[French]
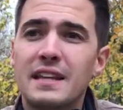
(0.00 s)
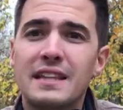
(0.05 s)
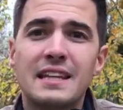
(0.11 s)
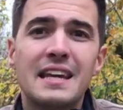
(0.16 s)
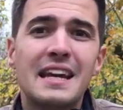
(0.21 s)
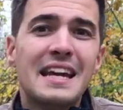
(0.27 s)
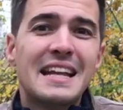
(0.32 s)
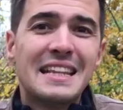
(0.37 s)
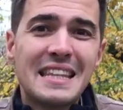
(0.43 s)
à
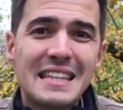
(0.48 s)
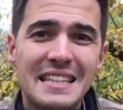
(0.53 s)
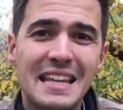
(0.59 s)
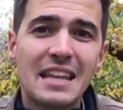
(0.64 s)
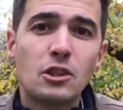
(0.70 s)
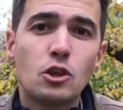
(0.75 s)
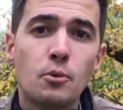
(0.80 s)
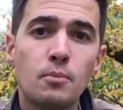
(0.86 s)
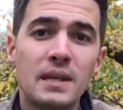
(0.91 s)
des
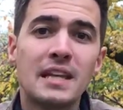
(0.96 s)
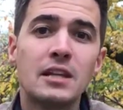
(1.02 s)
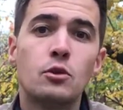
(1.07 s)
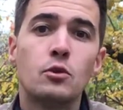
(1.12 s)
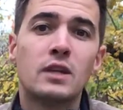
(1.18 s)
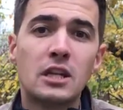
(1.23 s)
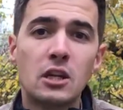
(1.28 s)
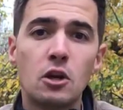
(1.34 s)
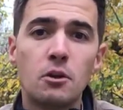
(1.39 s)
dizaines de milliers
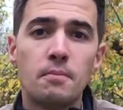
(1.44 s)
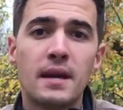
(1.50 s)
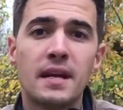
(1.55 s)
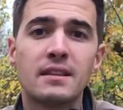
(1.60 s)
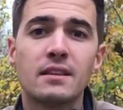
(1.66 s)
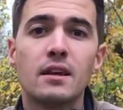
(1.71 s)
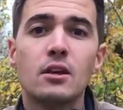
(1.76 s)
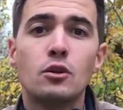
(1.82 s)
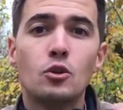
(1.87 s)
de
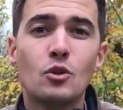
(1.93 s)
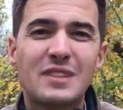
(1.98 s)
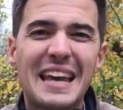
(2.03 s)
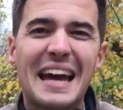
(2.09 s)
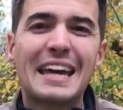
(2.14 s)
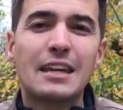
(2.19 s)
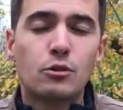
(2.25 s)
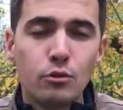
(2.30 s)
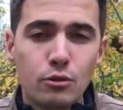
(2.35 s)
kilomètres de
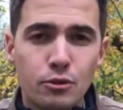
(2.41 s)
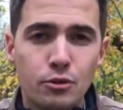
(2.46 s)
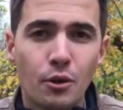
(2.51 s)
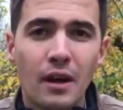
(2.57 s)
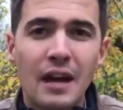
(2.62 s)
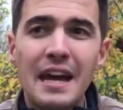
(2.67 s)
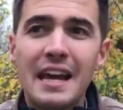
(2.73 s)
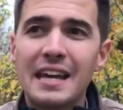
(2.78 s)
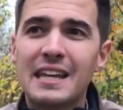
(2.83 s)
ta culture,
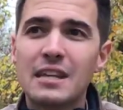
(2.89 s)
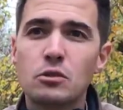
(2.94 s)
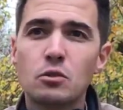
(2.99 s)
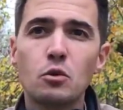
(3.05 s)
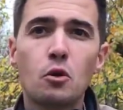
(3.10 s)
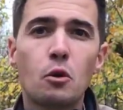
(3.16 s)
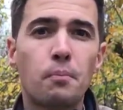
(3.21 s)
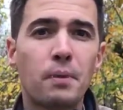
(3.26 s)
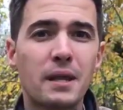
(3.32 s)
qui
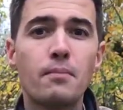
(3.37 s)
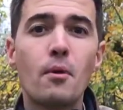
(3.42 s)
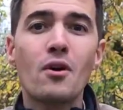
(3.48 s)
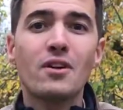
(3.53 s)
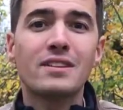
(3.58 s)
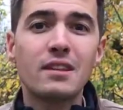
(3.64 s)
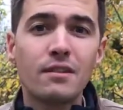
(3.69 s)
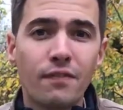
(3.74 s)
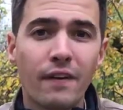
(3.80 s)
sont
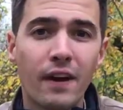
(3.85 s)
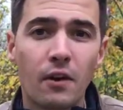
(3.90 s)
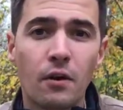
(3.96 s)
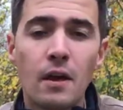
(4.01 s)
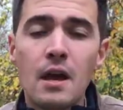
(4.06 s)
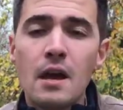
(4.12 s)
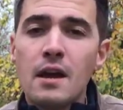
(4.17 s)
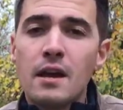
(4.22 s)
complètement différents.